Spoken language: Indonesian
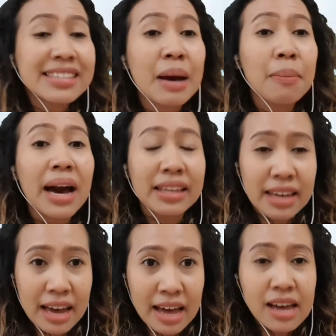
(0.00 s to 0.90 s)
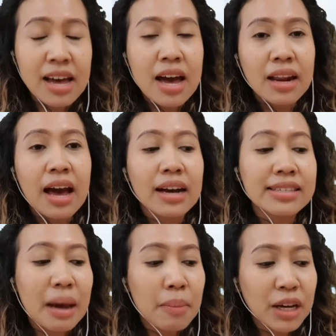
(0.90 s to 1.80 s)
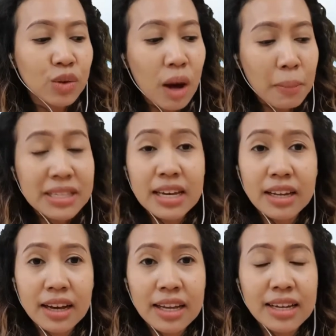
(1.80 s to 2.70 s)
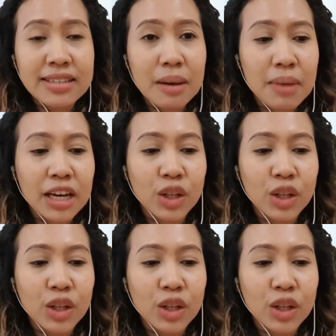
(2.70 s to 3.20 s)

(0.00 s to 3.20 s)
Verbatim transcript: kecambahnya. Nah kecambah itu apa sih adik-adik? Kecambah